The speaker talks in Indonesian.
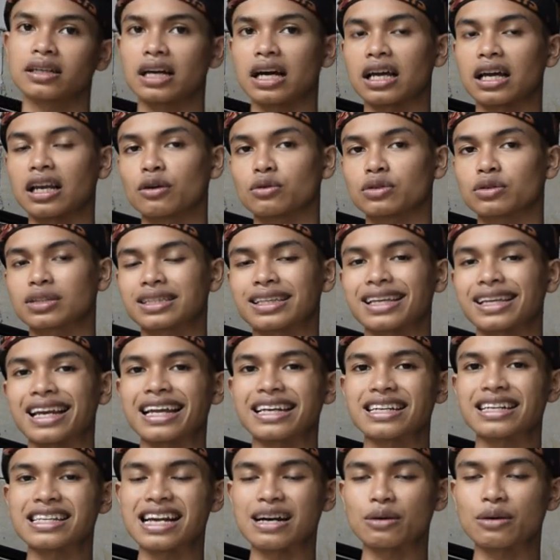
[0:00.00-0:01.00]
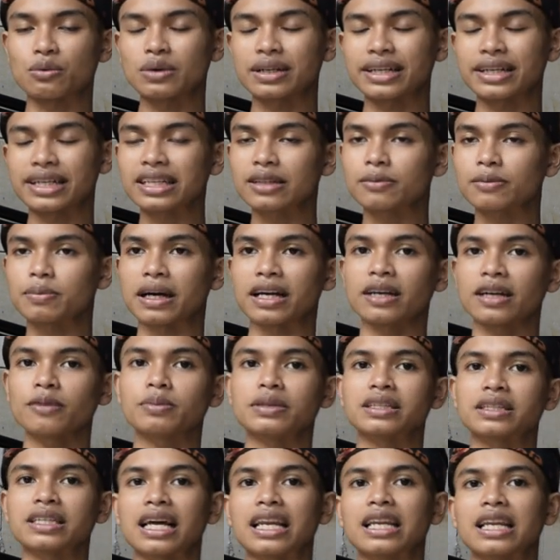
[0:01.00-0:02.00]
kalau setelannya wirid banget
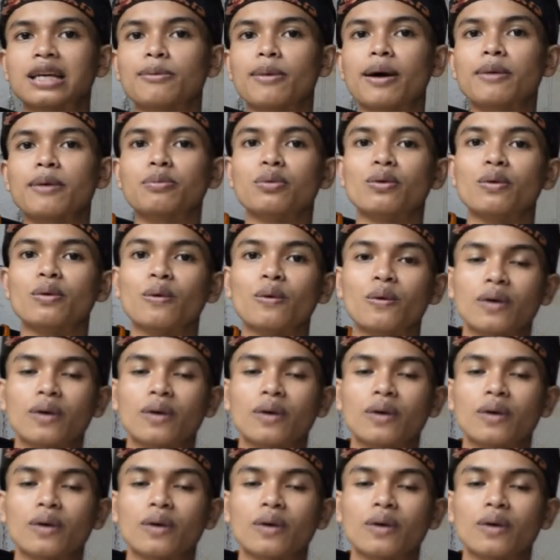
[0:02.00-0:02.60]
bisa 50